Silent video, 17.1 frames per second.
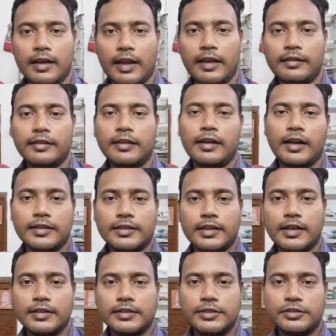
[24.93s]
রাইসের
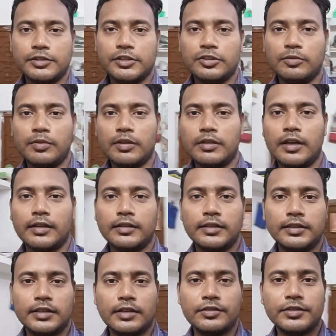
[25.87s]
কাছাকাছি যদি তোমরা
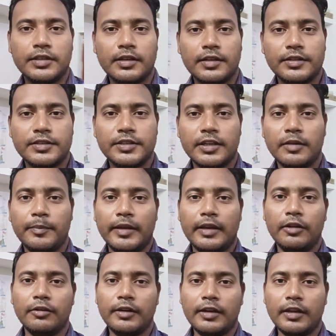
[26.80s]
থাকতে চাও সেটা হচ্ছে গিয়ে
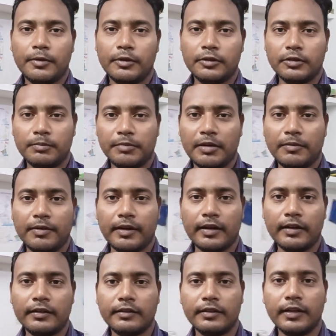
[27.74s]
বেলঘরিয়া প্রথম
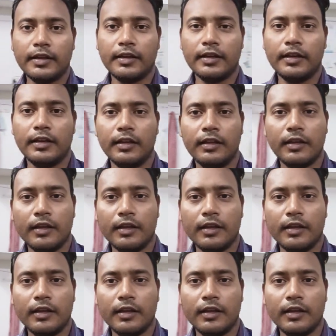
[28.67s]
প্রেফারেন্স সেখানে